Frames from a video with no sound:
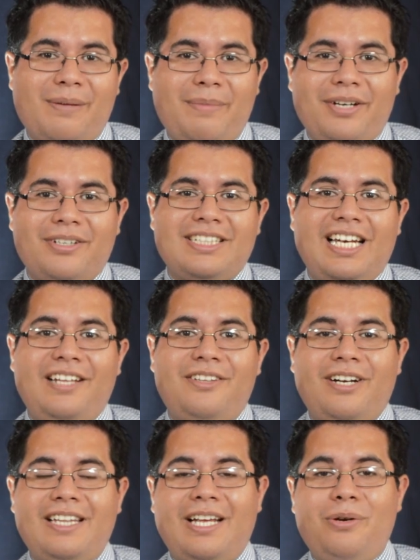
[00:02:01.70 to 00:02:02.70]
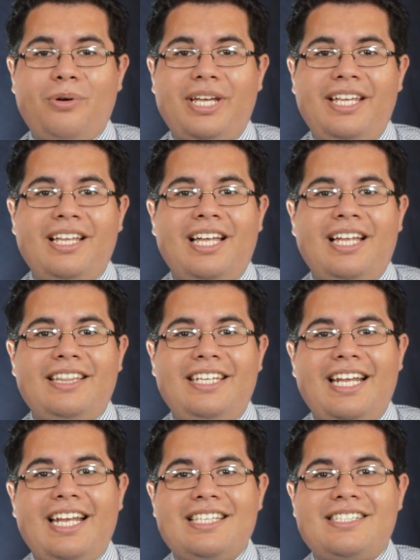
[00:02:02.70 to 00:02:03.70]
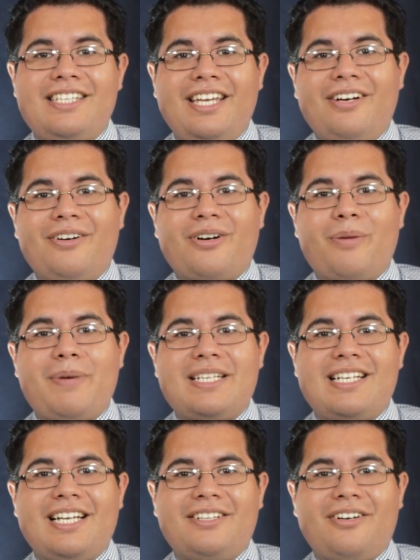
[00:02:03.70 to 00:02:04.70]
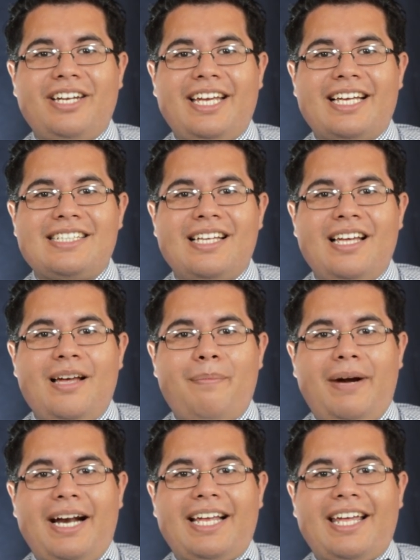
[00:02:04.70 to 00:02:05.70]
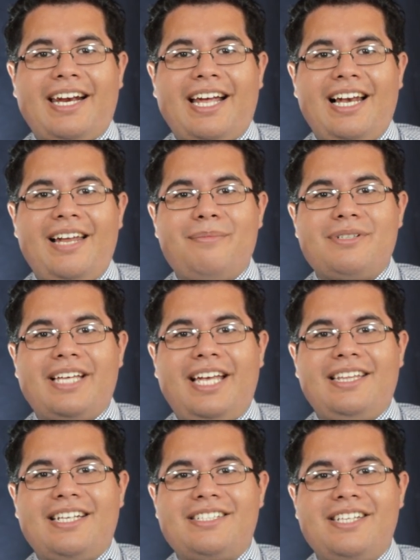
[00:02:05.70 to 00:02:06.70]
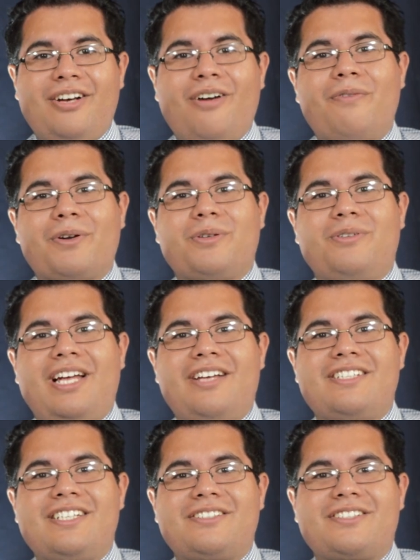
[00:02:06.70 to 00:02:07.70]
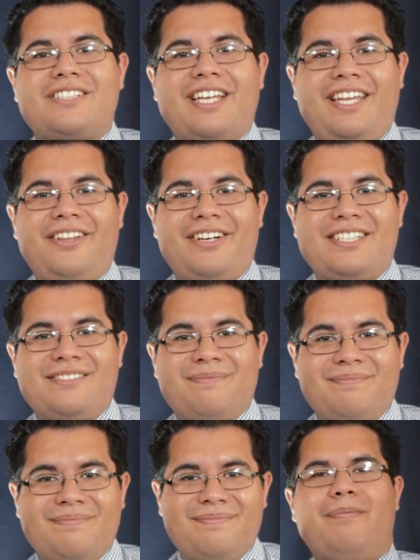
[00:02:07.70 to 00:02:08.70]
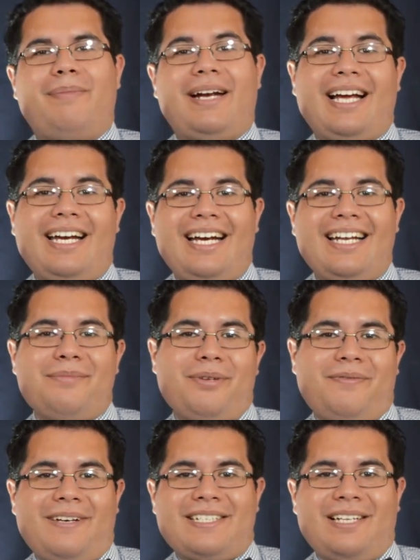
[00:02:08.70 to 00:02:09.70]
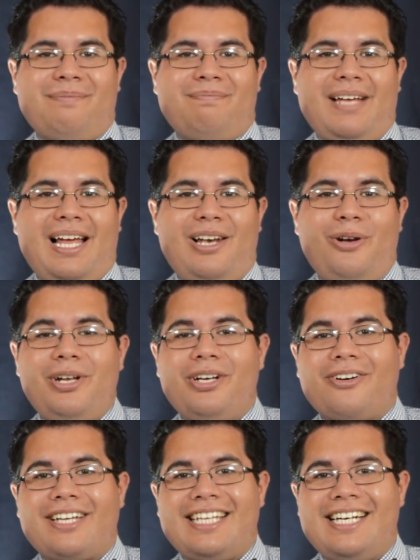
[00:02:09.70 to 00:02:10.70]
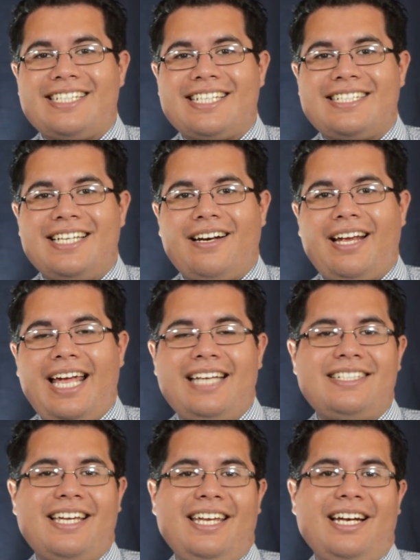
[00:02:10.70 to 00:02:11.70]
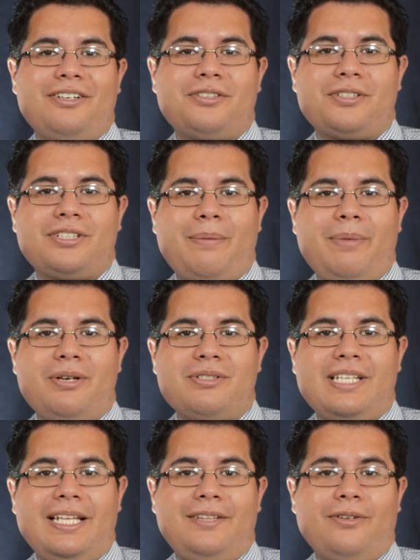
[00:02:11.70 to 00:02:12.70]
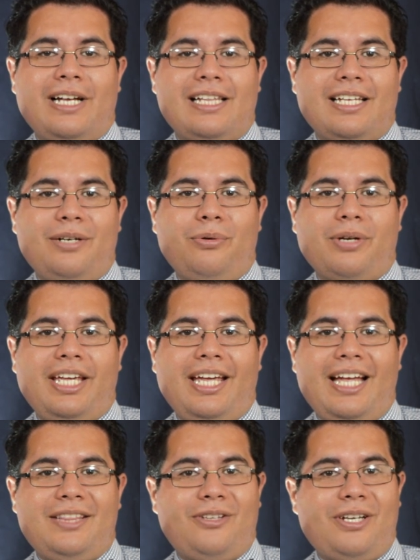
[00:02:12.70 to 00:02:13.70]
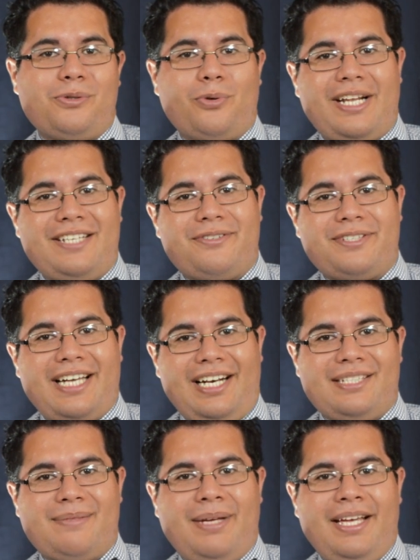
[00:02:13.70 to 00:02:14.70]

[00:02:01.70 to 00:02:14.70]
amigos de la editorial Tanuki tienen 5 copias electrónicas para que regalemos entre 5 afortunados de nuestros seguidores. Para ganar es muy fácil. Lo único que tienes que hacer es seguir a nuestros amigos de Editorial Tanuki en todas sus redes sociales